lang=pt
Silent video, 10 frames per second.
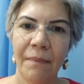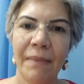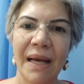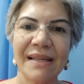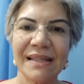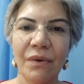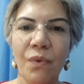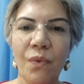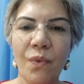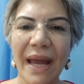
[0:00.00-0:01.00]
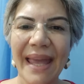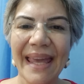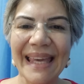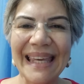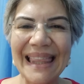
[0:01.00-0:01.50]
Mas um
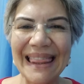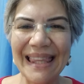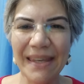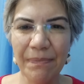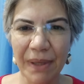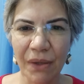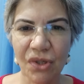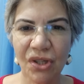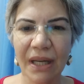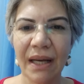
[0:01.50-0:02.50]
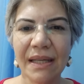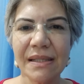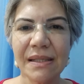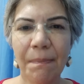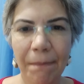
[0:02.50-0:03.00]
equilíbrio, chegar a
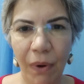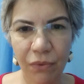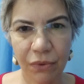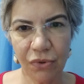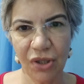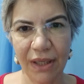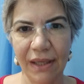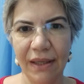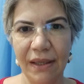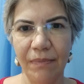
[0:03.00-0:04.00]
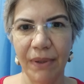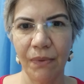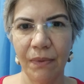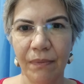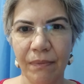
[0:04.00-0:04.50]
esse ponto de
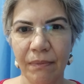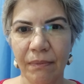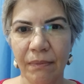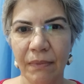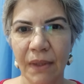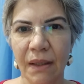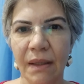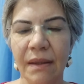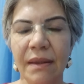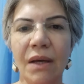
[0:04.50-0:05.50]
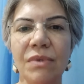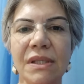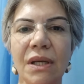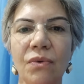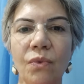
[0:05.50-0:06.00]
equilíbrio. Não
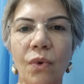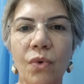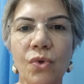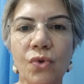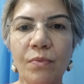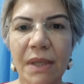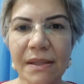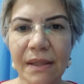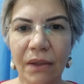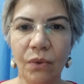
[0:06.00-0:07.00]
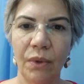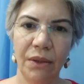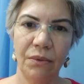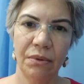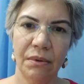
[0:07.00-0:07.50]
ser um consumista
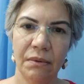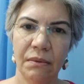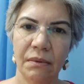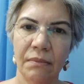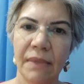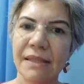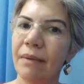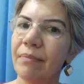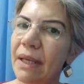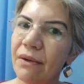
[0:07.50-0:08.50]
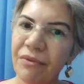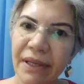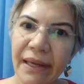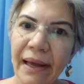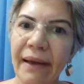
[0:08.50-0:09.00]
doido mas também não
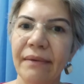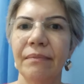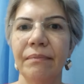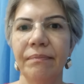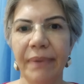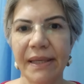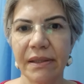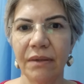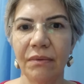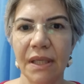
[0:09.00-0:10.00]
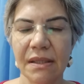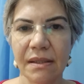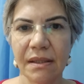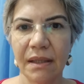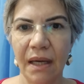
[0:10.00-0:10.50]
ficar passando
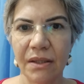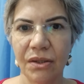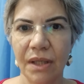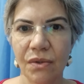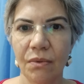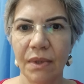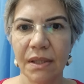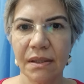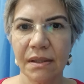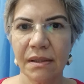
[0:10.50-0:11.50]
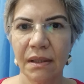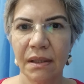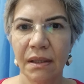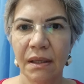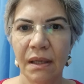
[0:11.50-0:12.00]
necessidade das coisas.
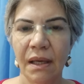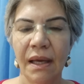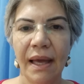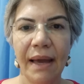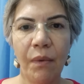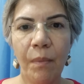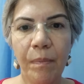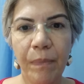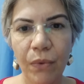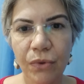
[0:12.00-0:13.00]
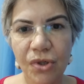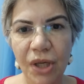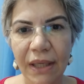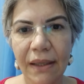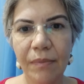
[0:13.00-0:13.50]
Um ponto de
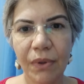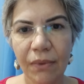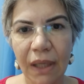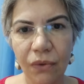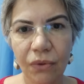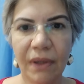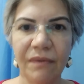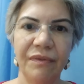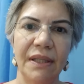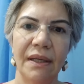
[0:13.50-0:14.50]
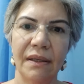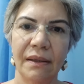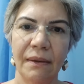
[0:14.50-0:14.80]
equilíbrio na tua vida.